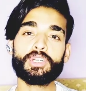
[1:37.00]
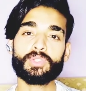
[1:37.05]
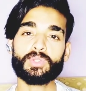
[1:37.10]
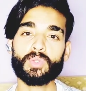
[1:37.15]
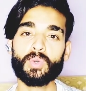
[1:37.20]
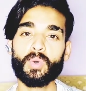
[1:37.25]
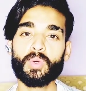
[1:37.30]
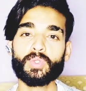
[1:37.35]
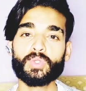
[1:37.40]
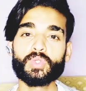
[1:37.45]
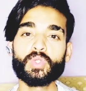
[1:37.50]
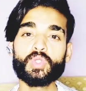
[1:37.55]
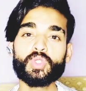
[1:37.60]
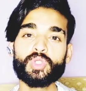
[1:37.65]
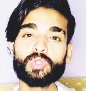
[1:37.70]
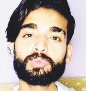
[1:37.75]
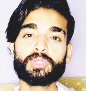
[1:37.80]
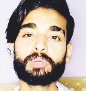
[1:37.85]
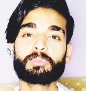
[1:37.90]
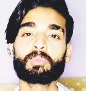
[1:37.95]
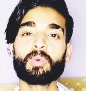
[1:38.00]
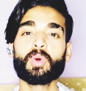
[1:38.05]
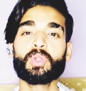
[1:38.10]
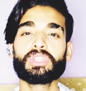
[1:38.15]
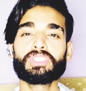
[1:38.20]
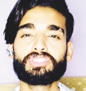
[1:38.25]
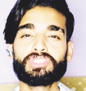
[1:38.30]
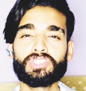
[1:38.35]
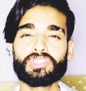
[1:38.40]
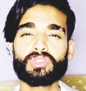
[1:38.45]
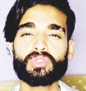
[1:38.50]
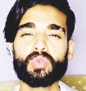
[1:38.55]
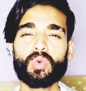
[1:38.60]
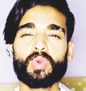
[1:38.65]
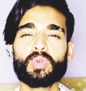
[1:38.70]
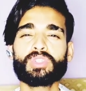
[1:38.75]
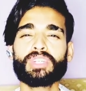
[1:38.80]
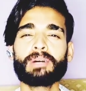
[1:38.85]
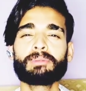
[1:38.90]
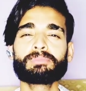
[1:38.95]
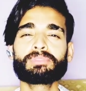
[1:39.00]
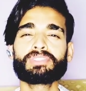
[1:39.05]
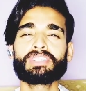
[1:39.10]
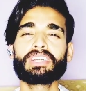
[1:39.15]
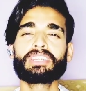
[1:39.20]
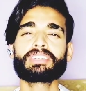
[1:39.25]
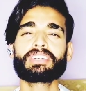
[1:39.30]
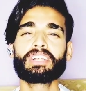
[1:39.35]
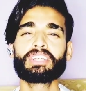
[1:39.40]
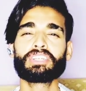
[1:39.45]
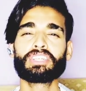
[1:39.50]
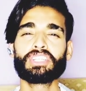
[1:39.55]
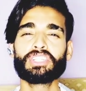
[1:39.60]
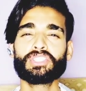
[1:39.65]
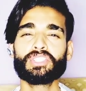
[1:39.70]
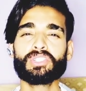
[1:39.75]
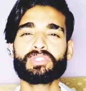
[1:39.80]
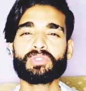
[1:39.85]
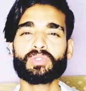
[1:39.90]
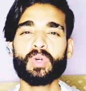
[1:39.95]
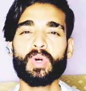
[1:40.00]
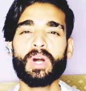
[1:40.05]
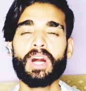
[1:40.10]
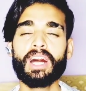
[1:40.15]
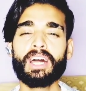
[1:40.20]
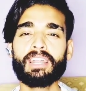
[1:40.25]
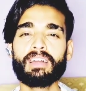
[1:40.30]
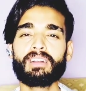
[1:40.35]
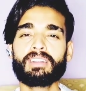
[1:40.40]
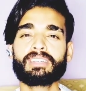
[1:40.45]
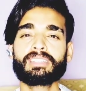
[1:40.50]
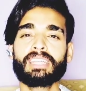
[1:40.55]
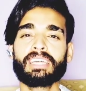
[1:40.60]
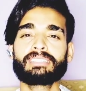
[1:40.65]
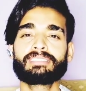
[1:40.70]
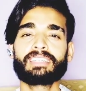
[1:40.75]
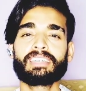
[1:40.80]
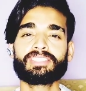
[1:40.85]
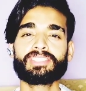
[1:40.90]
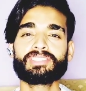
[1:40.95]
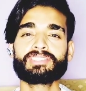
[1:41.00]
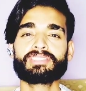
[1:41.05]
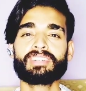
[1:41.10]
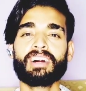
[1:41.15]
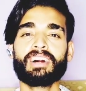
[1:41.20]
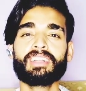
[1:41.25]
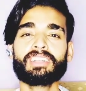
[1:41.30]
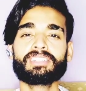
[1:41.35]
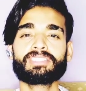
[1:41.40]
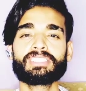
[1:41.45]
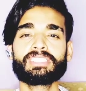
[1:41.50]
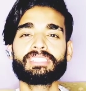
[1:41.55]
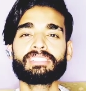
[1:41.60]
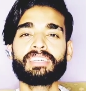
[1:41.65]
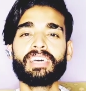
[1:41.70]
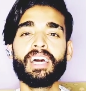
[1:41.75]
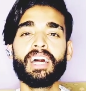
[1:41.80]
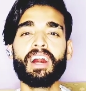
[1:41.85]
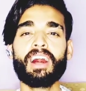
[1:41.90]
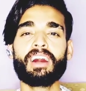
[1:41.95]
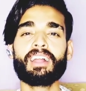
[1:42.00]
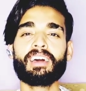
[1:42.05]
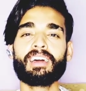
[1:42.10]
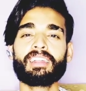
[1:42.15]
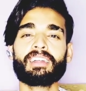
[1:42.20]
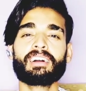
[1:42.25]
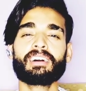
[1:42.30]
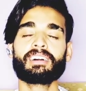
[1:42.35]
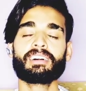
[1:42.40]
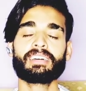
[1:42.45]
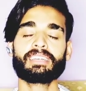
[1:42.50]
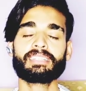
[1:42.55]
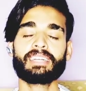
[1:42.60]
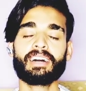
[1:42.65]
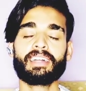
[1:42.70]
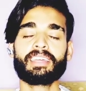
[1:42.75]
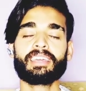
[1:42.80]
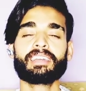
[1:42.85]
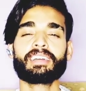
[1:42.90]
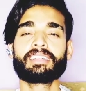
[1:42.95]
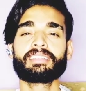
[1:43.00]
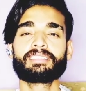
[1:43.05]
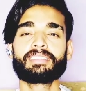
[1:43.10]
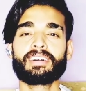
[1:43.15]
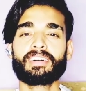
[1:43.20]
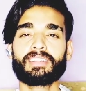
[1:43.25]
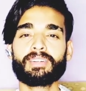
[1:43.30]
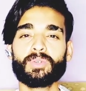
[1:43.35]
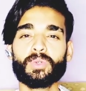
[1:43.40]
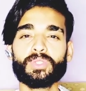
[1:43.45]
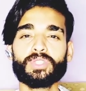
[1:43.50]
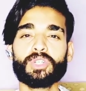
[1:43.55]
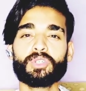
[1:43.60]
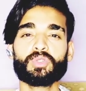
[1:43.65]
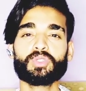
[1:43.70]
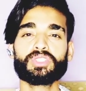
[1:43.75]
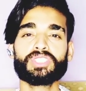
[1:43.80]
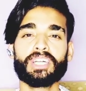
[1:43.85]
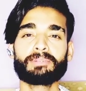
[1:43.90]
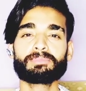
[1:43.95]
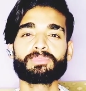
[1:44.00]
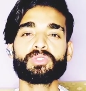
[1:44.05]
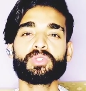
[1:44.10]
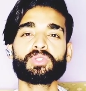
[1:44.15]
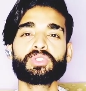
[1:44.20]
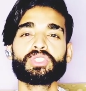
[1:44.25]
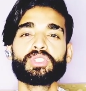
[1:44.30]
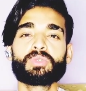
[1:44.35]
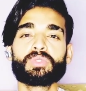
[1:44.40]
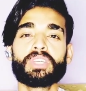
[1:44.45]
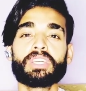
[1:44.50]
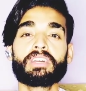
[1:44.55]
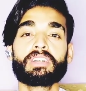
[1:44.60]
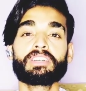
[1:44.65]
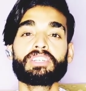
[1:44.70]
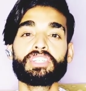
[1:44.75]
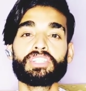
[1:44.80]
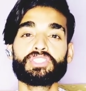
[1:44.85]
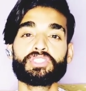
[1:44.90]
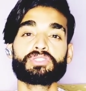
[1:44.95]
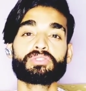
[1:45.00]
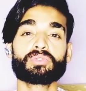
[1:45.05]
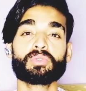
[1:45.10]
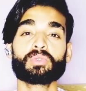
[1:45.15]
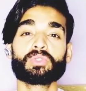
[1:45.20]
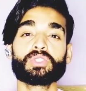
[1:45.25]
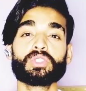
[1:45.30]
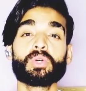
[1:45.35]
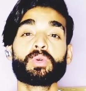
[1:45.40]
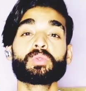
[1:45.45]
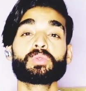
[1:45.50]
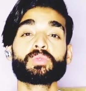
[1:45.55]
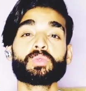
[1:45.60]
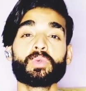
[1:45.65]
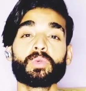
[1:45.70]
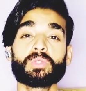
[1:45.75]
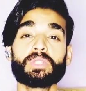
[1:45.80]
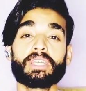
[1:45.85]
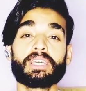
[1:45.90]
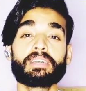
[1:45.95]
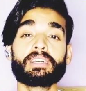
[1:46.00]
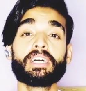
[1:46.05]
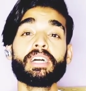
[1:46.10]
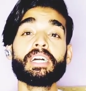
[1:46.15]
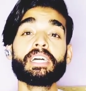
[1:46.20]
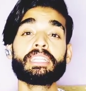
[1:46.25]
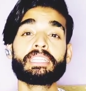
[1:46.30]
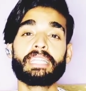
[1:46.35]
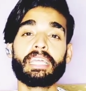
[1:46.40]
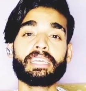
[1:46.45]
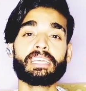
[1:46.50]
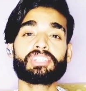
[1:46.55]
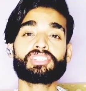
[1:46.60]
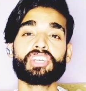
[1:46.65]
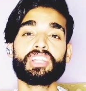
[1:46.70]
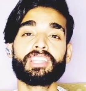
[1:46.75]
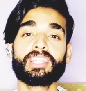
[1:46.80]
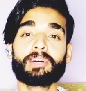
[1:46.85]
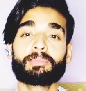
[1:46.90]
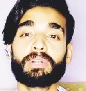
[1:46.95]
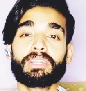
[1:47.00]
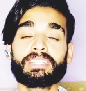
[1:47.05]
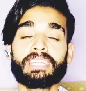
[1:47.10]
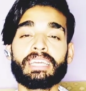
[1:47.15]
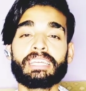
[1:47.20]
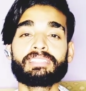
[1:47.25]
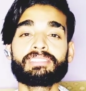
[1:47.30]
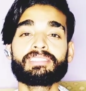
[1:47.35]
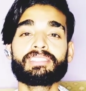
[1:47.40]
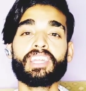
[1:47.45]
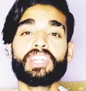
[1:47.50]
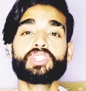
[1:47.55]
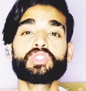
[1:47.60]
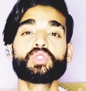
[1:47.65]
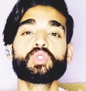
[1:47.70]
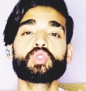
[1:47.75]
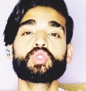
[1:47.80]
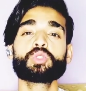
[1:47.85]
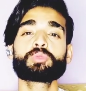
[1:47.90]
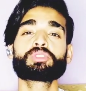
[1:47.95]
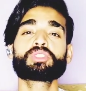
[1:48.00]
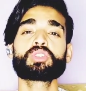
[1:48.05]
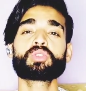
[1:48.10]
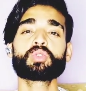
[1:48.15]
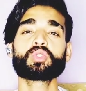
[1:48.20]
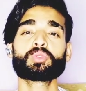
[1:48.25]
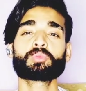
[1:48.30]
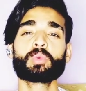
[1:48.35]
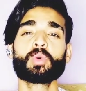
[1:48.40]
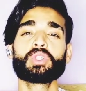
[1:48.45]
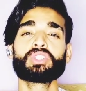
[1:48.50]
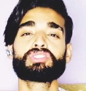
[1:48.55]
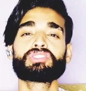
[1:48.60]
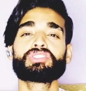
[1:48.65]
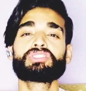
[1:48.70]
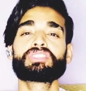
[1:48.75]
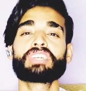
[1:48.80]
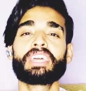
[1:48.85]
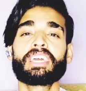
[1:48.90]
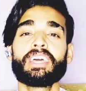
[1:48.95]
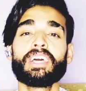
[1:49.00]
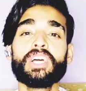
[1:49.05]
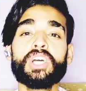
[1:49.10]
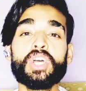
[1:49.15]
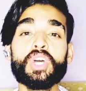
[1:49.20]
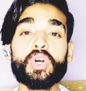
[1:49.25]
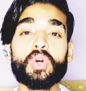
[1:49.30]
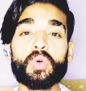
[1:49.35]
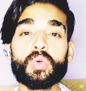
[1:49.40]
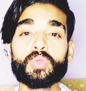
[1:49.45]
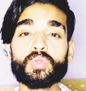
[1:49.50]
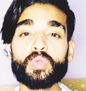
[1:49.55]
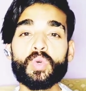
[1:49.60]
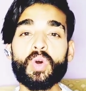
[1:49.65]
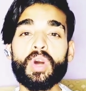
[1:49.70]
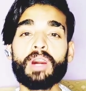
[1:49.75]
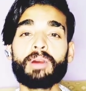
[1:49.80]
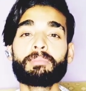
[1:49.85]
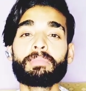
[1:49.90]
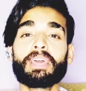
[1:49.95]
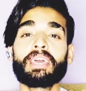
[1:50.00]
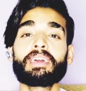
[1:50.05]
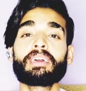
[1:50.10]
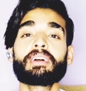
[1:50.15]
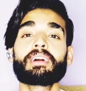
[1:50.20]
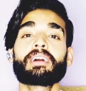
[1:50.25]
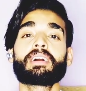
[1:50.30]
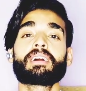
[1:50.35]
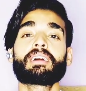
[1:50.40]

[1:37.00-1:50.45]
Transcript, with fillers: तो यूट्यूब की पॉलिसीज़ को टर्म्स एंड कंडीशंस को हर ऑर्गेनाइजेशन हर चीज़ हर इदारे के अंदर कुछ ना कुछ टर्म्स होती हैं उनकी कंडीशंस होती हैं उनको देख देख के चलना पड़ता है इसी तरह YouTube की कुछ पॉलिसीज़ हैं उनको हमें